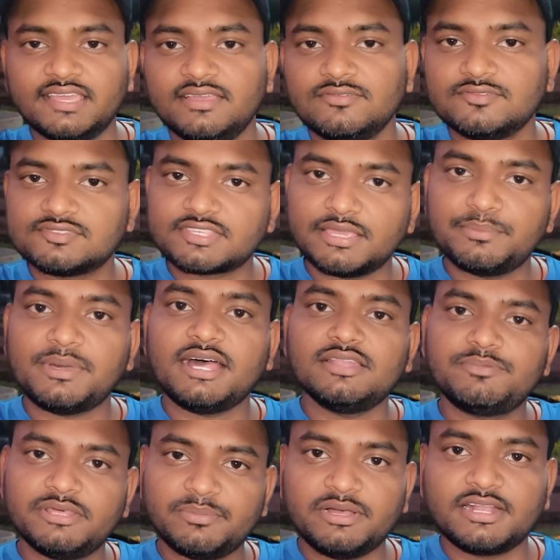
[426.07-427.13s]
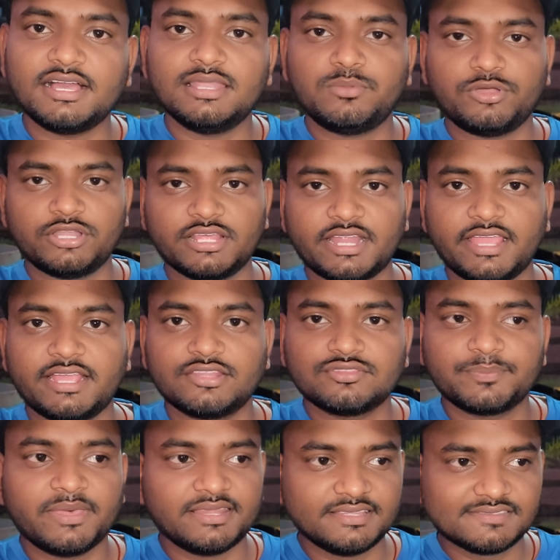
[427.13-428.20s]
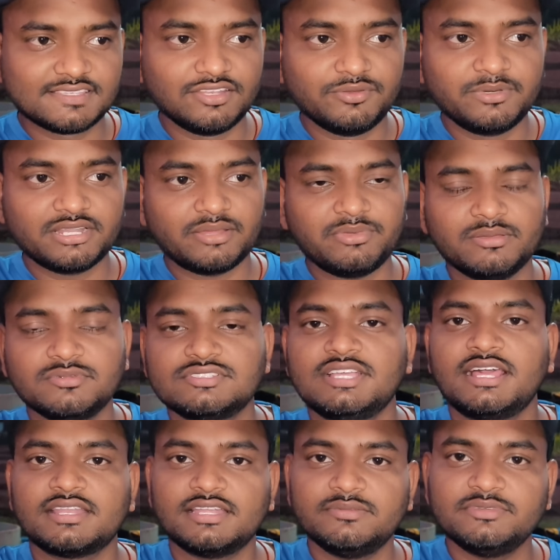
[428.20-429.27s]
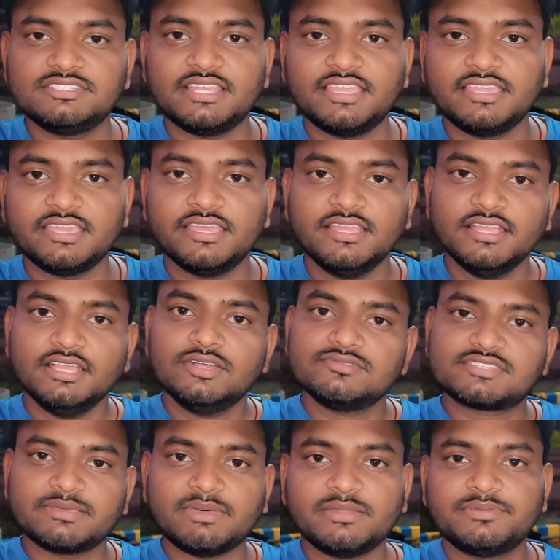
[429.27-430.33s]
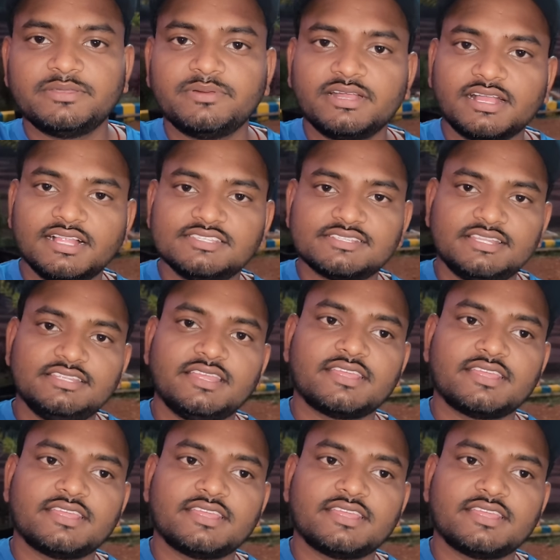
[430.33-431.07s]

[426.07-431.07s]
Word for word: है उसके बाद फिर बंगाल बॉर्डर आएगा तो 35 किलोमीटर अभी हम लोग झारखंड में जाएंगे उसके बाद फिर बंगाल चले